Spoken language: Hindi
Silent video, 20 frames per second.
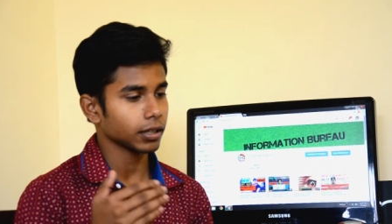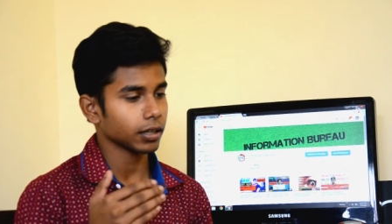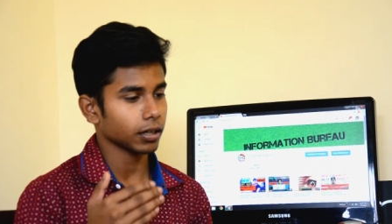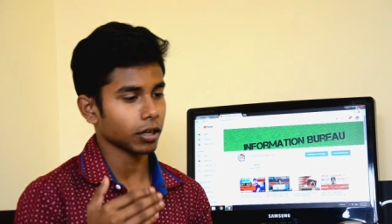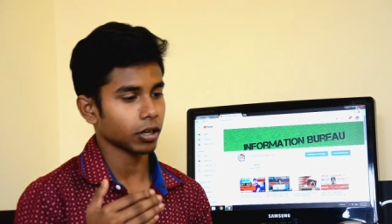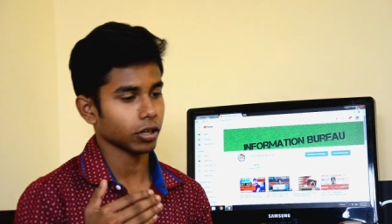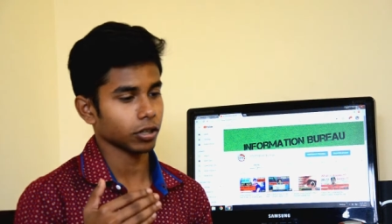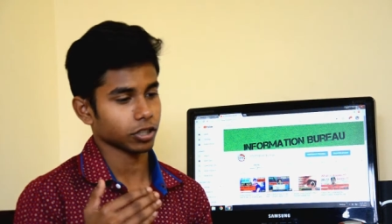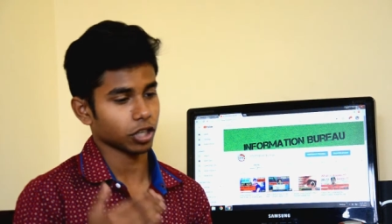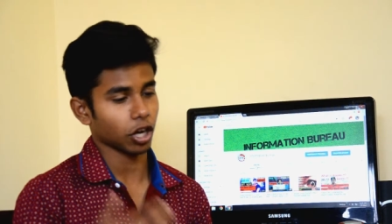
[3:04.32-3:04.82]

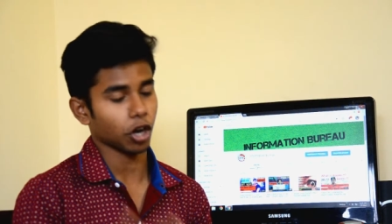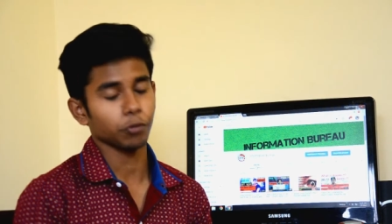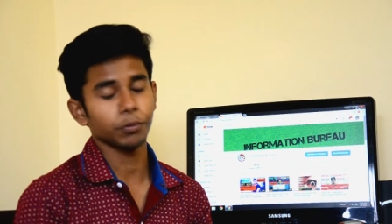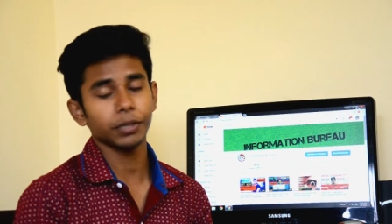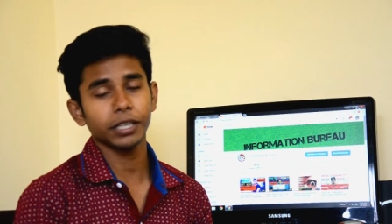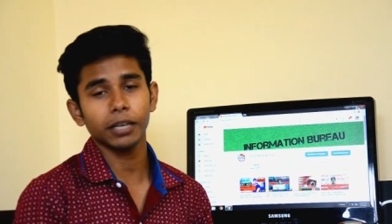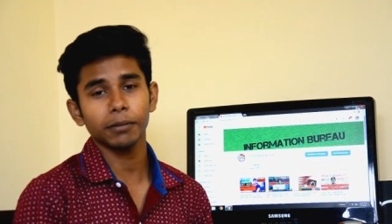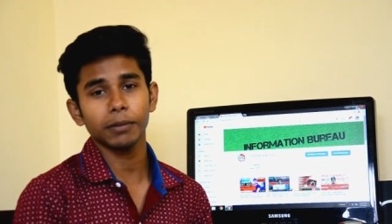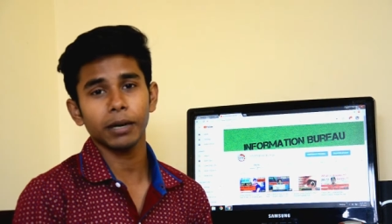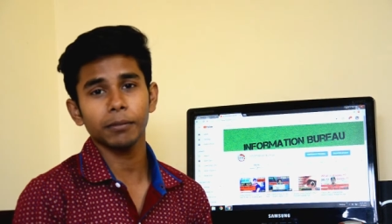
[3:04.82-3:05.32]
और शाउमी के
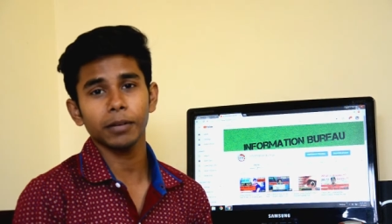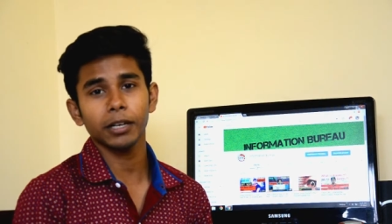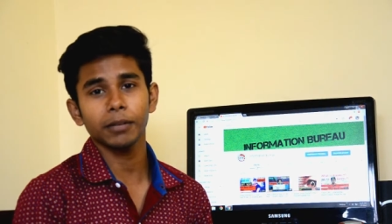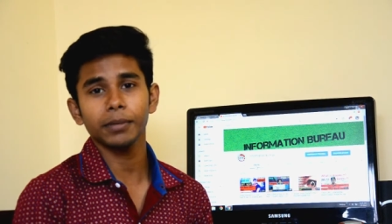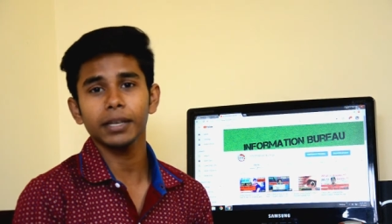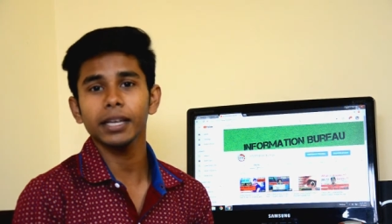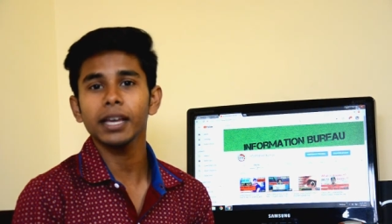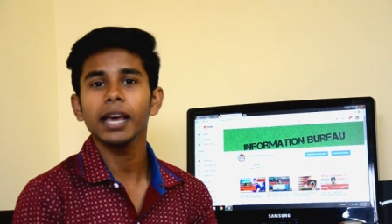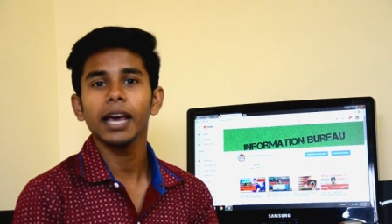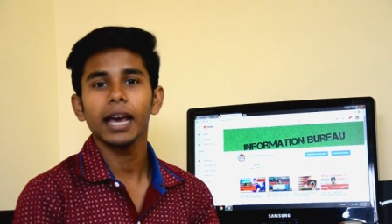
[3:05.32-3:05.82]
मामले में
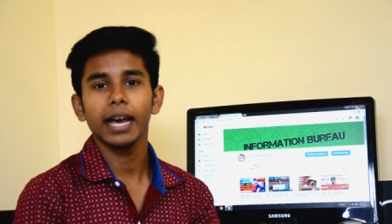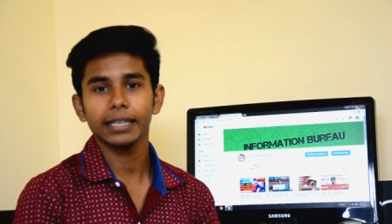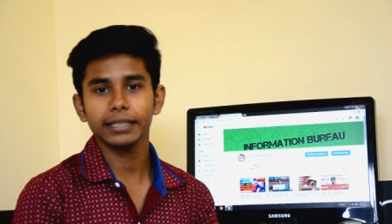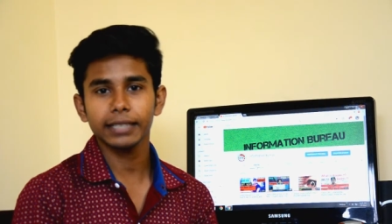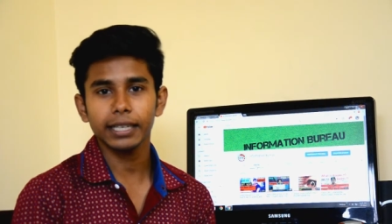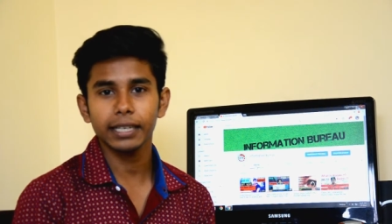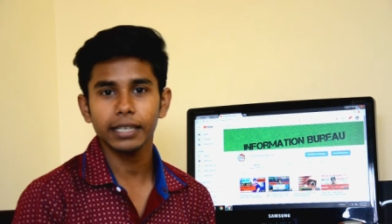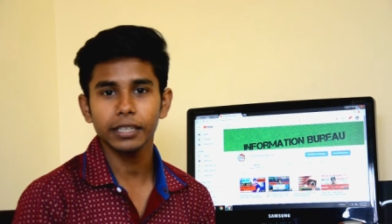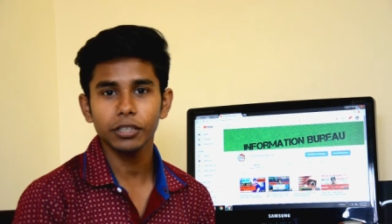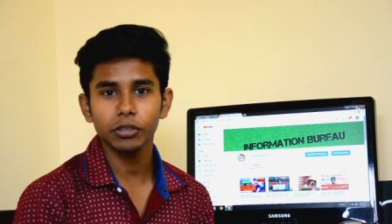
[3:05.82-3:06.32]
ऐसा
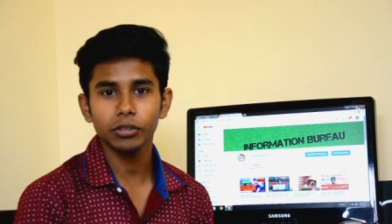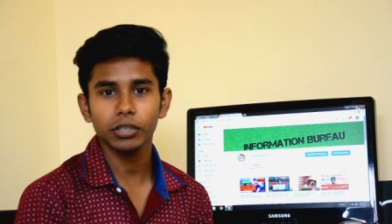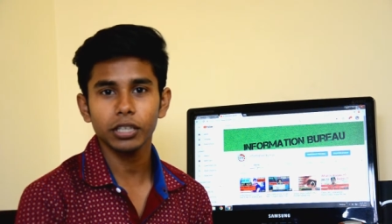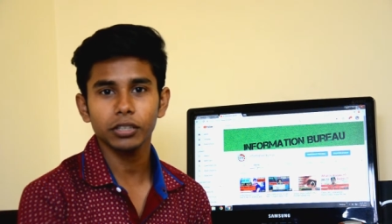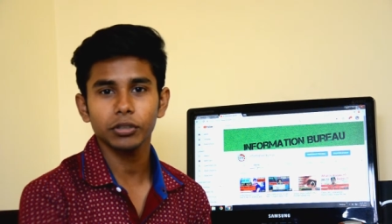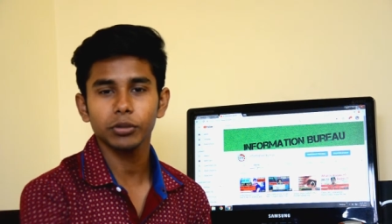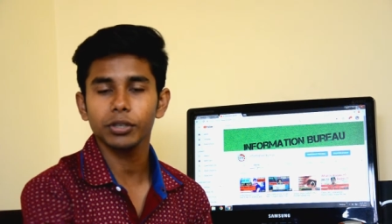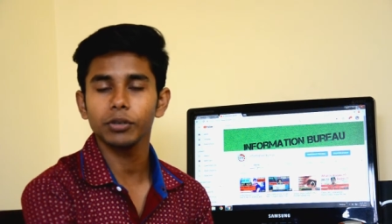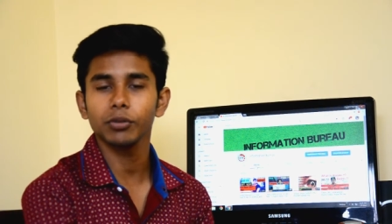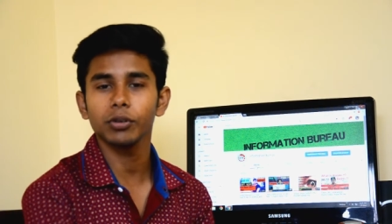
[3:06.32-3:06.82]
नहीं होता
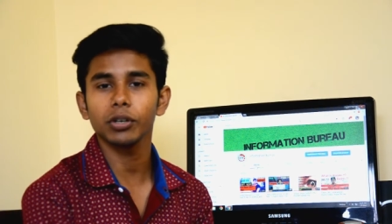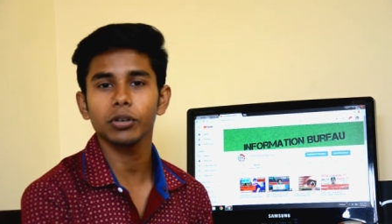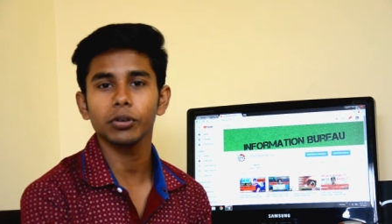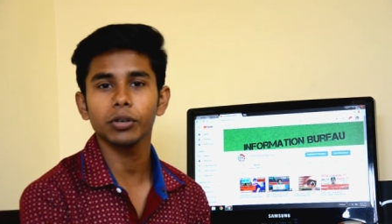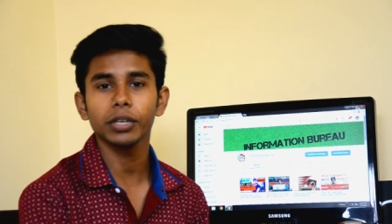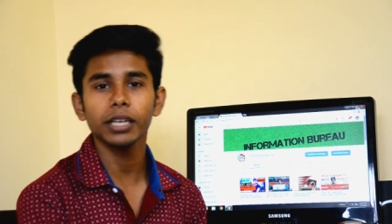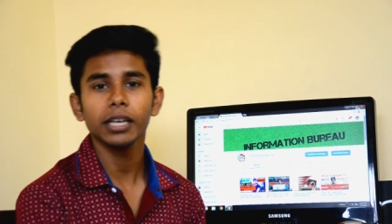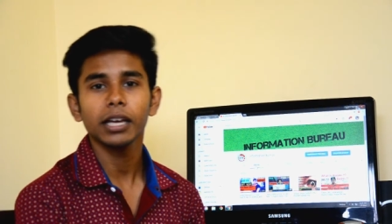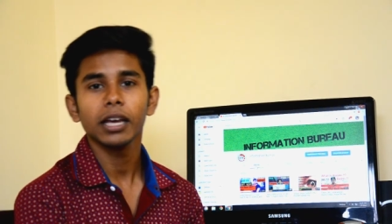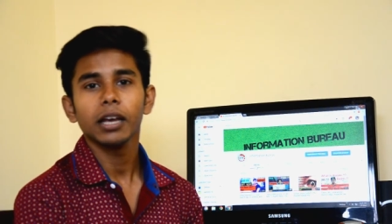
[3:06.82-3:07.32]
क्योंकि वो
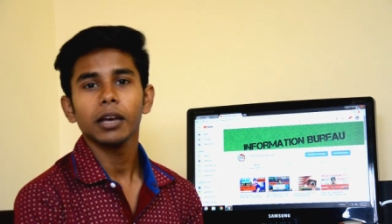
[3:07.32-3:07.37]
कोई